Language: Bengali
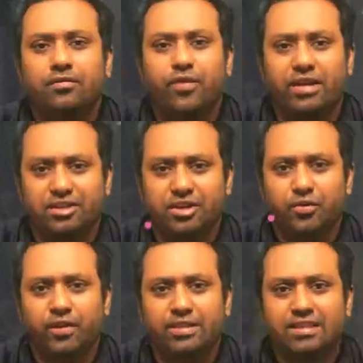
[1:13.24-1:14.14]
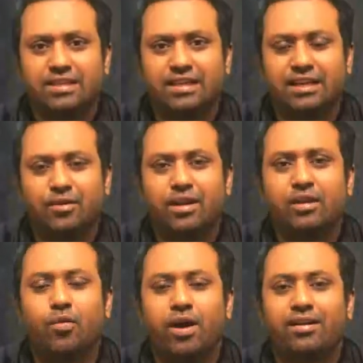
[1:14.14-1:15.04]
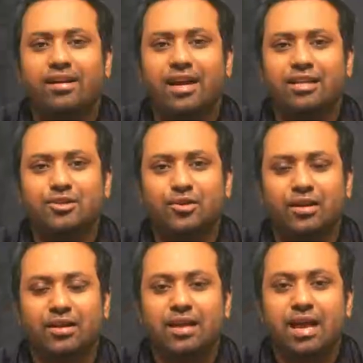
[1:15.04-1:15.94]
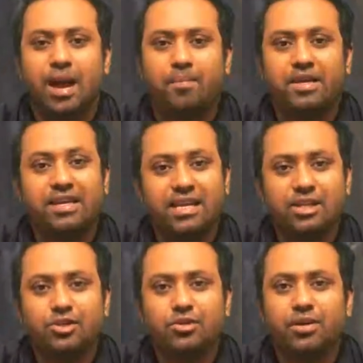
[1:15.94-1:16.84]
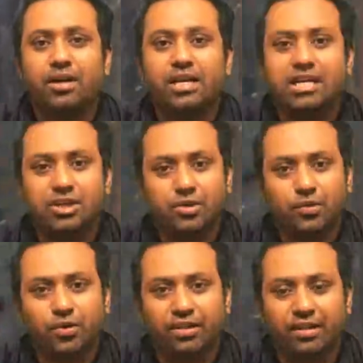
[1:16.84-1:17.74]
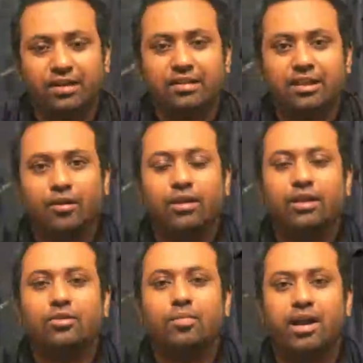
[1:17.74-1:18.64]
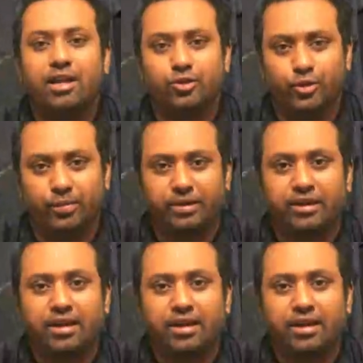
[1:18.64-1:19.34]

ফ্যাক্টরি রয়েছে যেখানে অনেক ওয়ার্কার কাজ করে আপনি কিনে যদি ওখানে টিন শেডও করে দেন তাহলে কিন্তু ভাড়া চলবে